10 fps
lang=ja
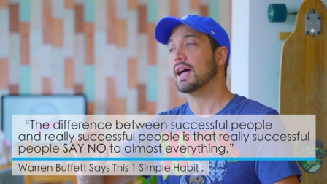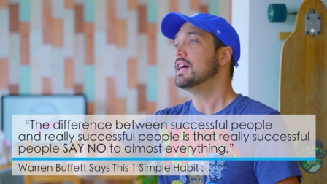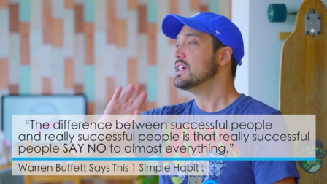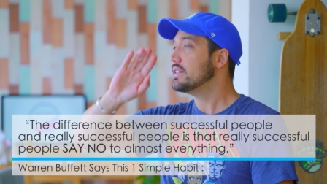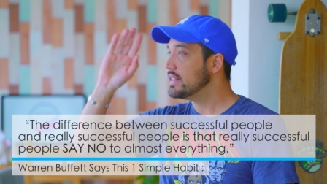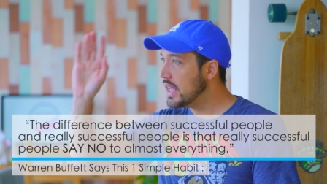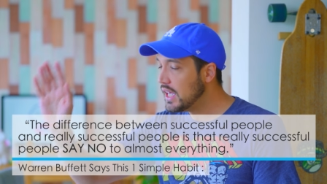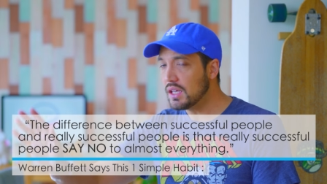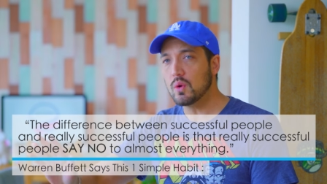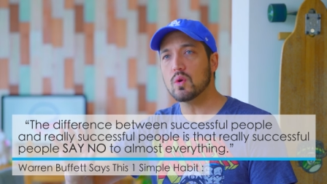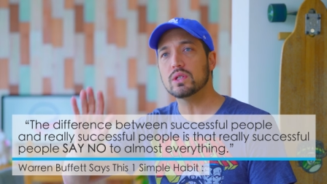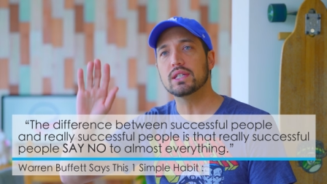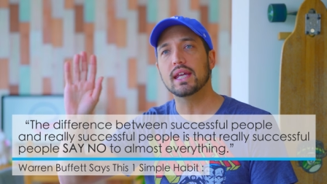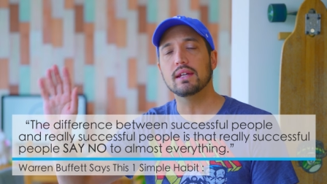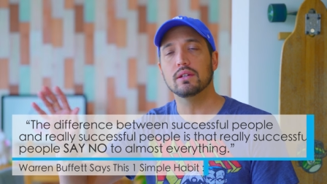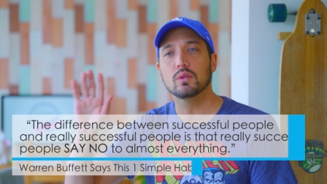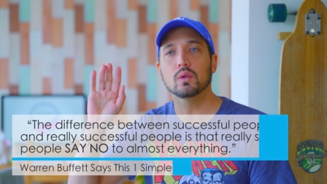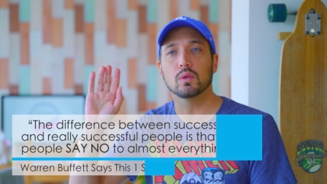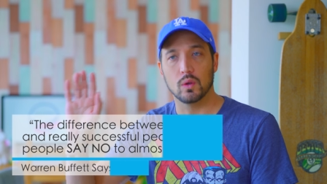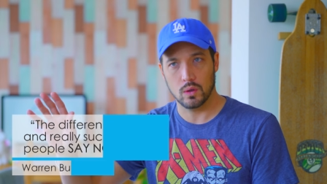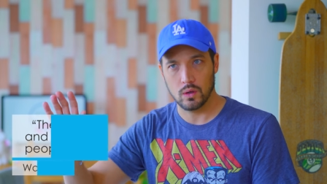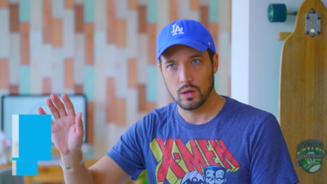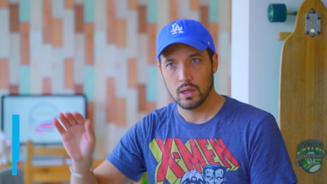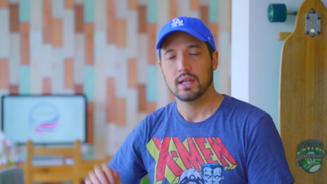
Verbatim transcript: ら成功している人と